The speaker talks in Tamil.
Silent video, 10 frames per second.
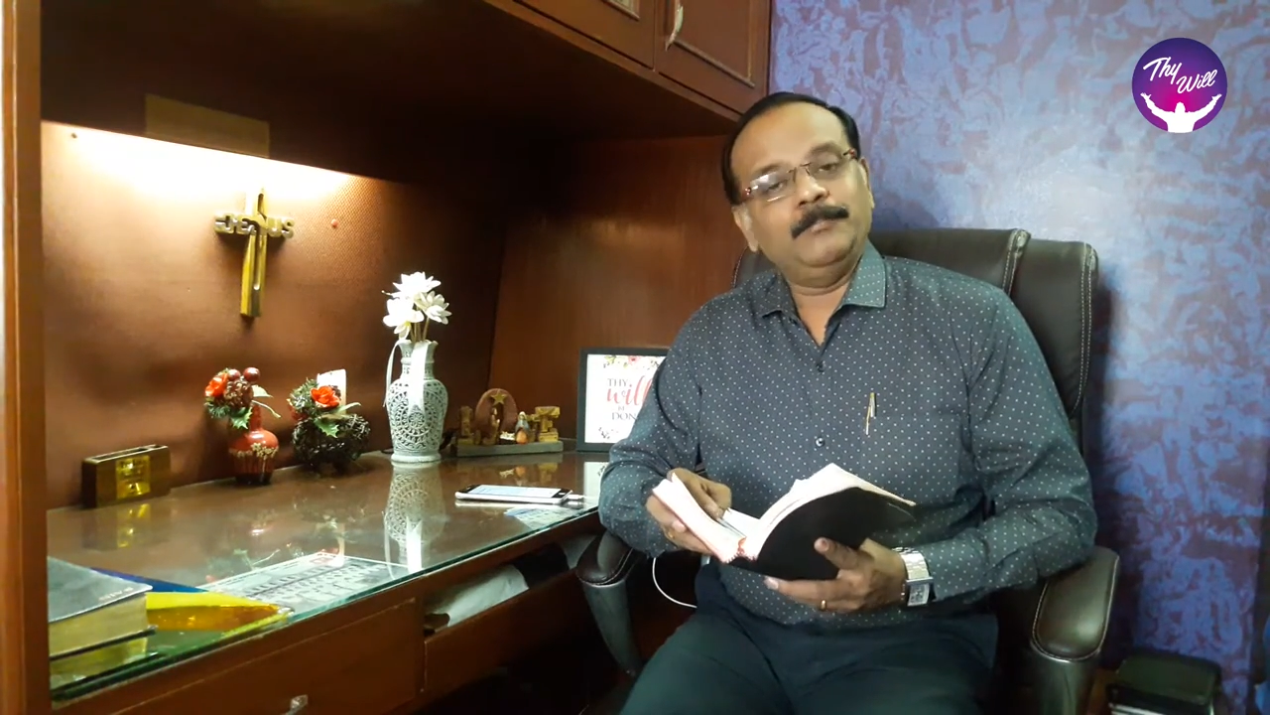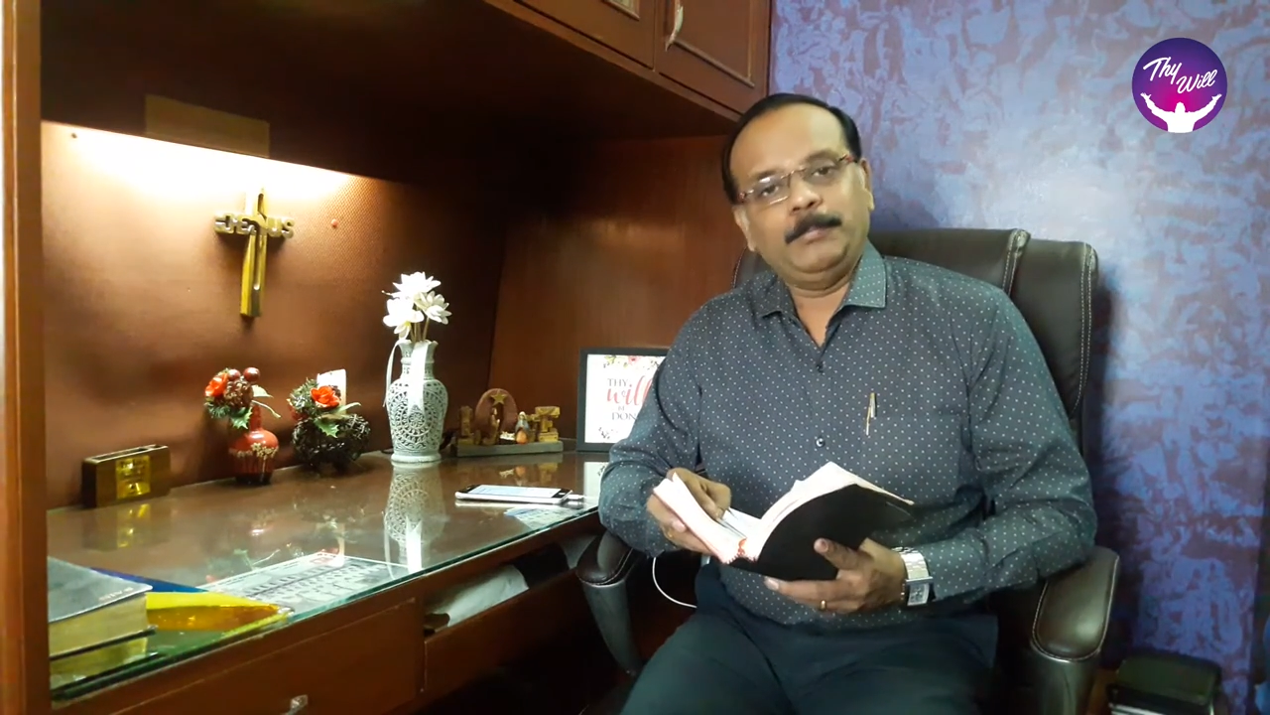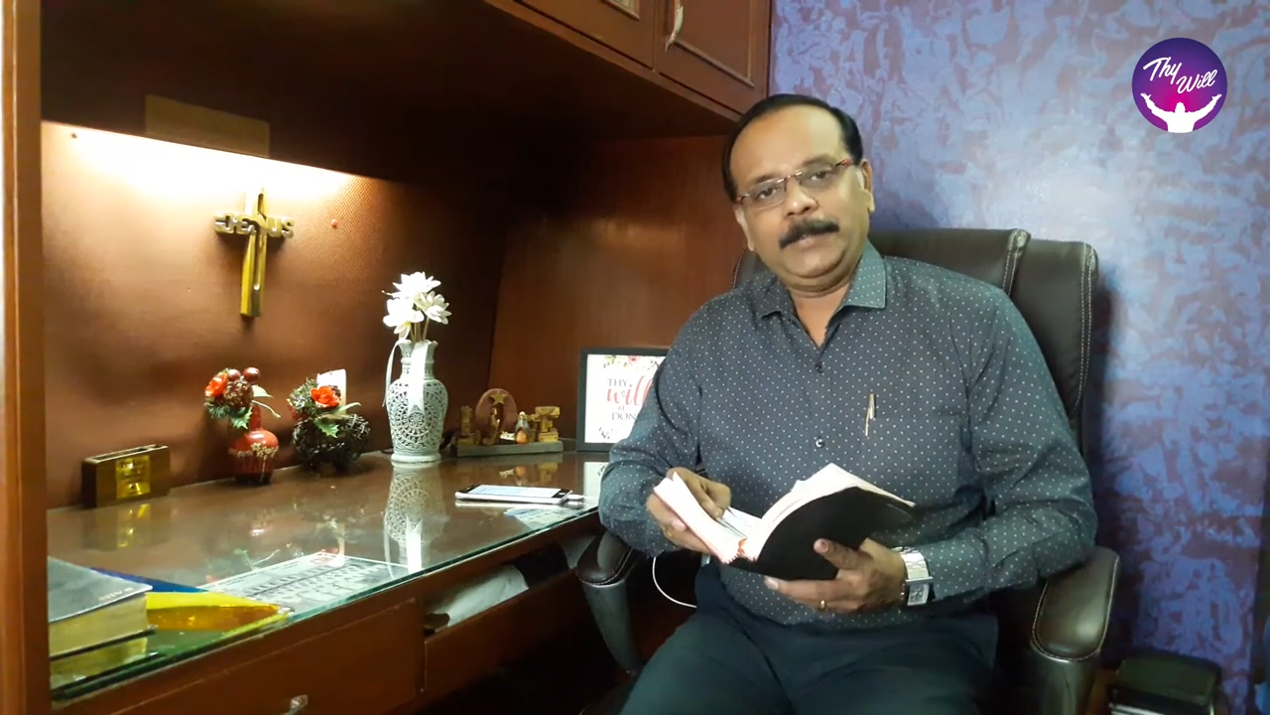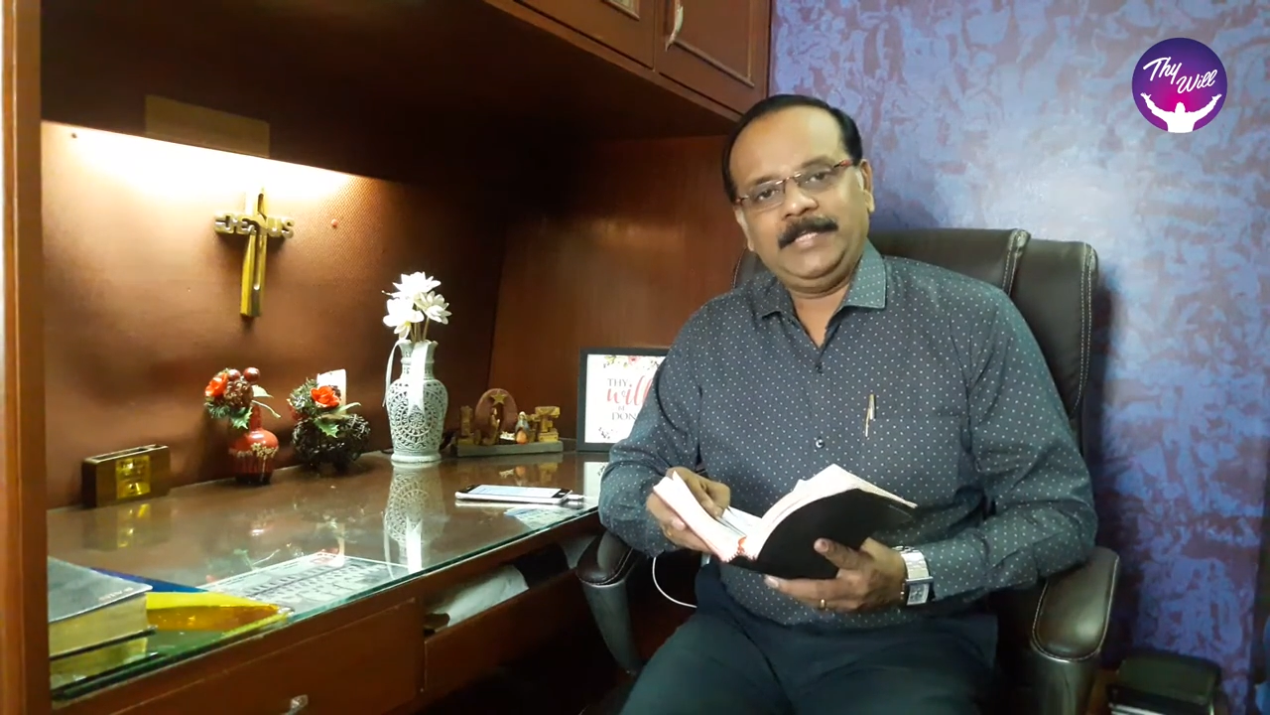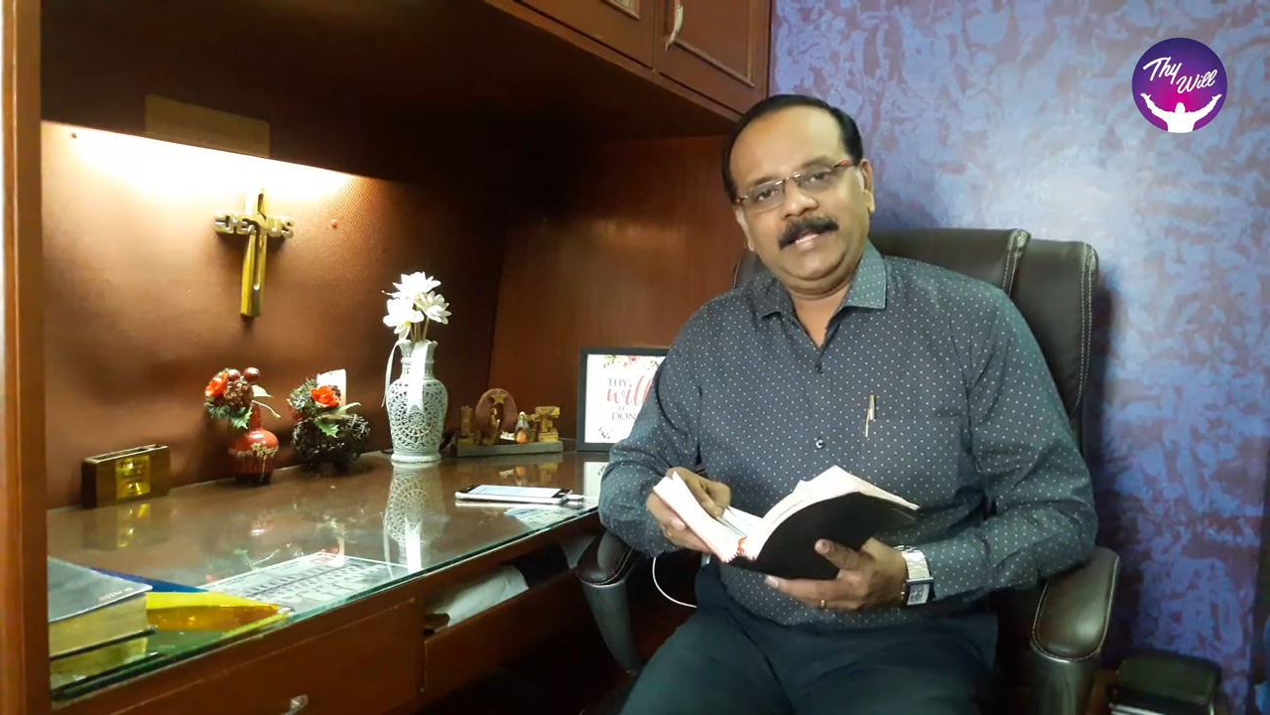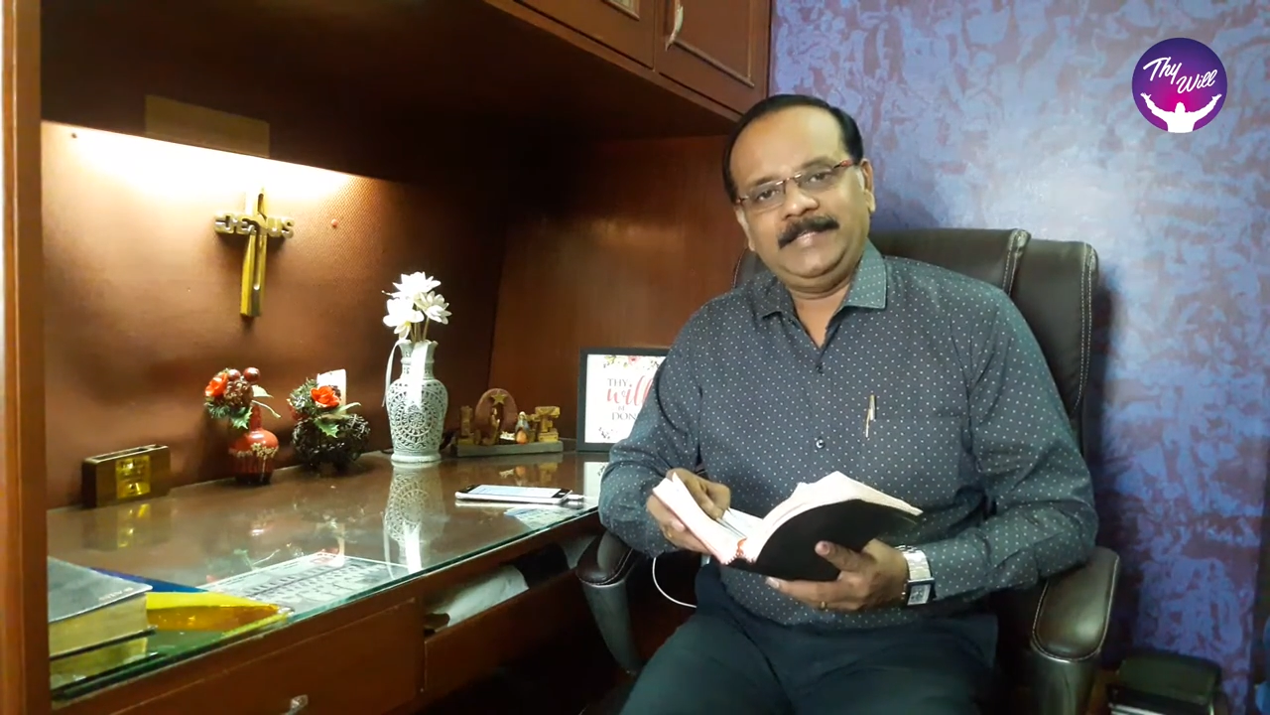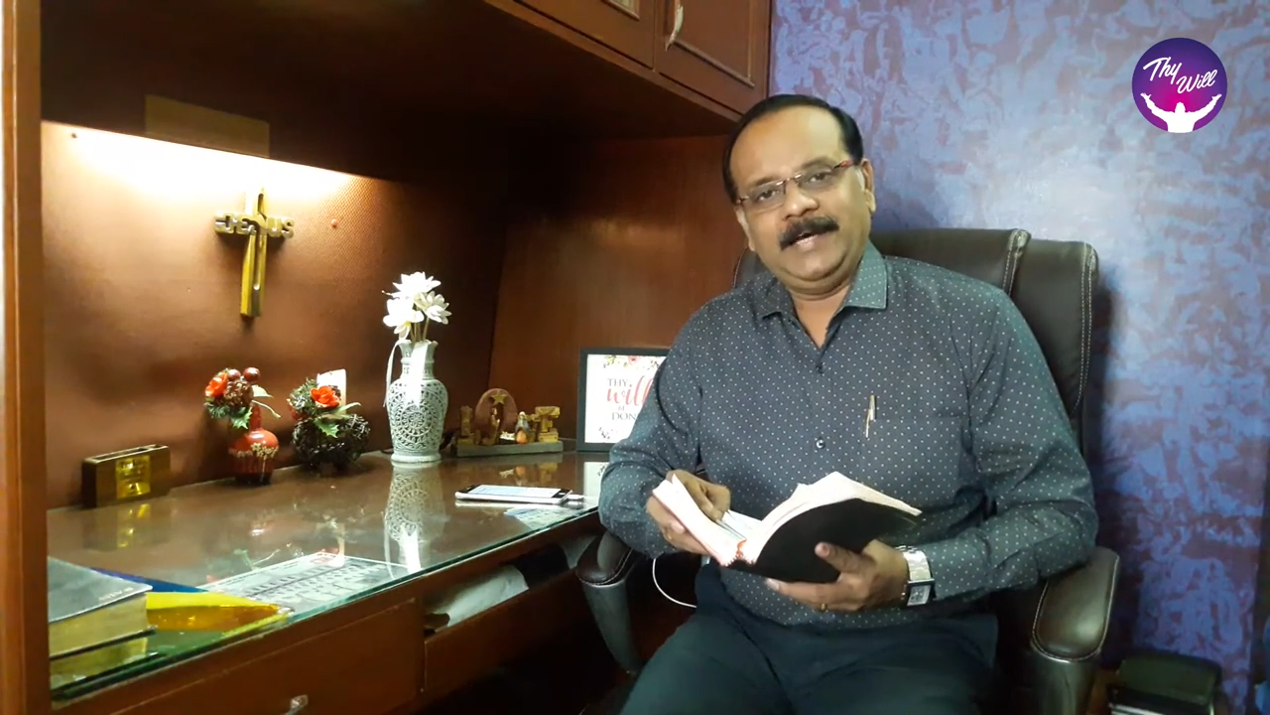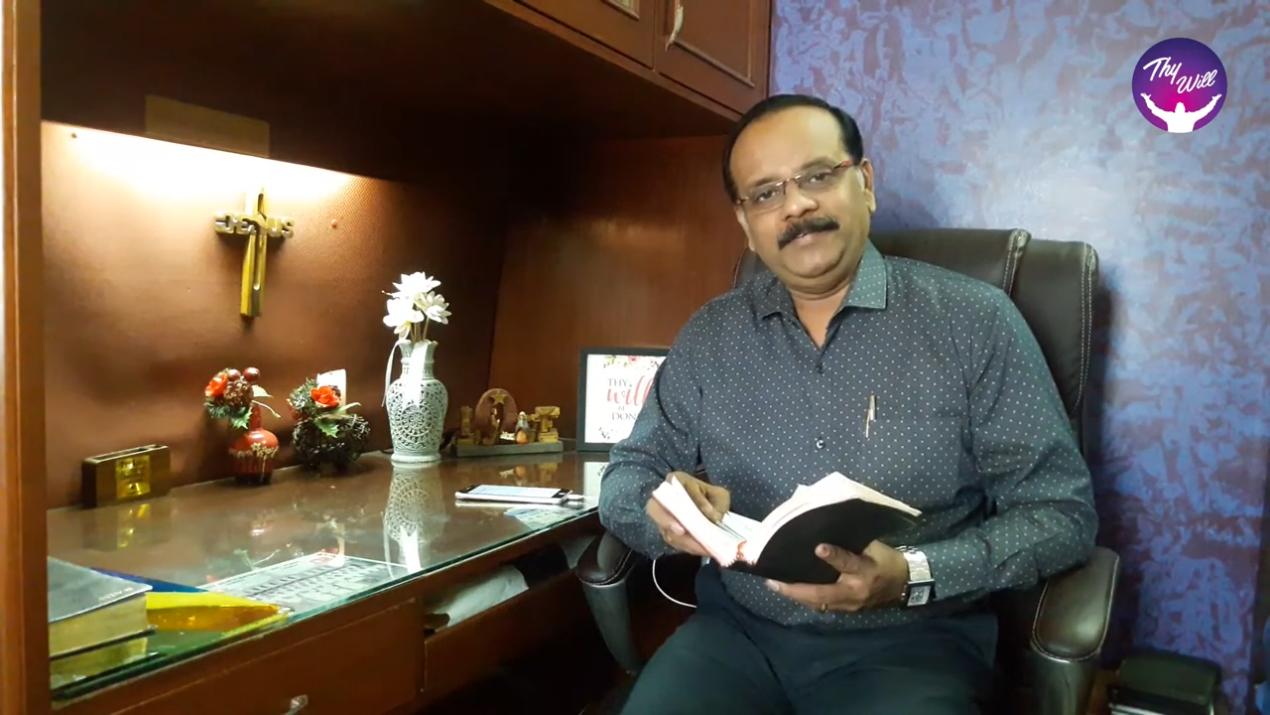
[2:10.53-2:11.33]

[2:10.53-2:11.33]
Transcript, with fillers: முப்பதிலே